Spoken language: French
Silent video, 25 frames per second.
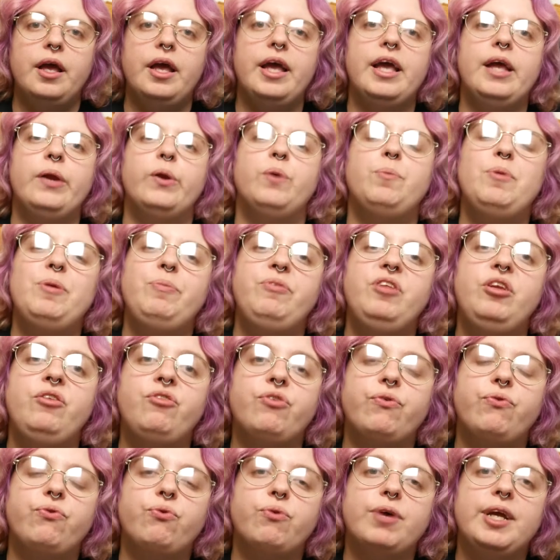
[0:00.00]
Hello mes petites
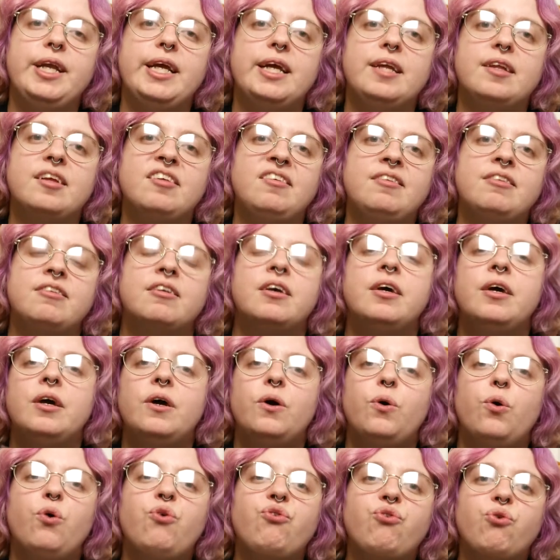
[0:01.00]
chauves-souris lectrices
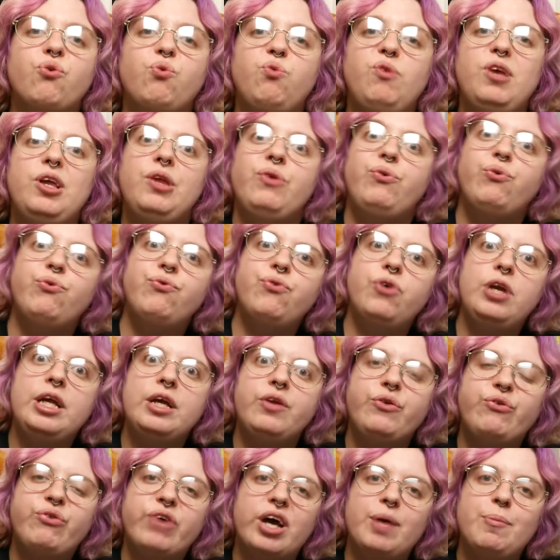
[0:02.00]
Aujourd'hui, nouveau
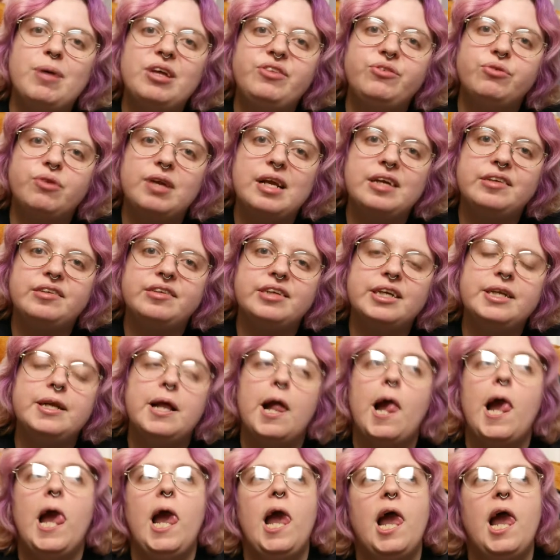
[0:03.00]
lecturama sur la chaîne.